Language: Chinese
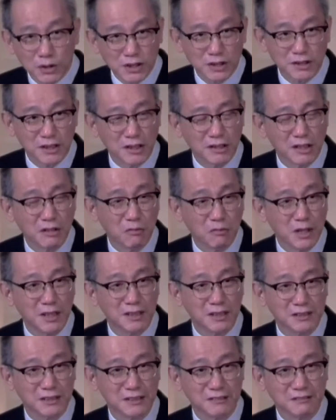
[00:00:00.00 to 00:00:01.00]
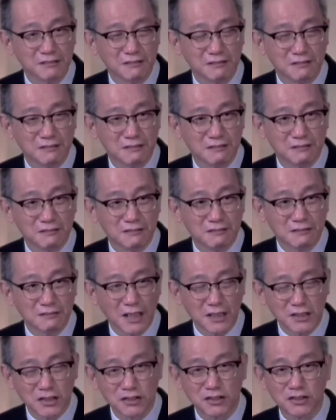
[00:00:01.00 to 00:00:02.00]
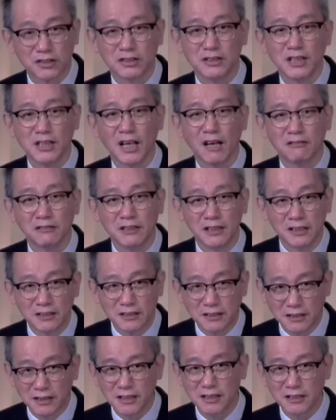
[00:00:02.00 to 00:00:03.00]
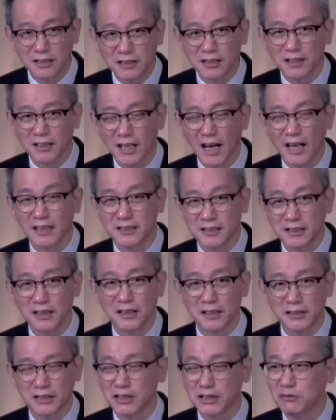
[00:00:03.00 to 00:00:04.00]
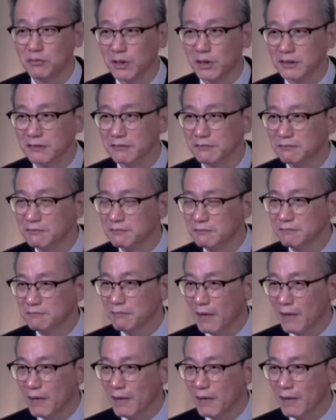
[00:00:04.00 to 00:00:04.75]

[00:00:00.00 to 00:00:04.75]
或者你认为可能？但是只要你细细看今天的经文。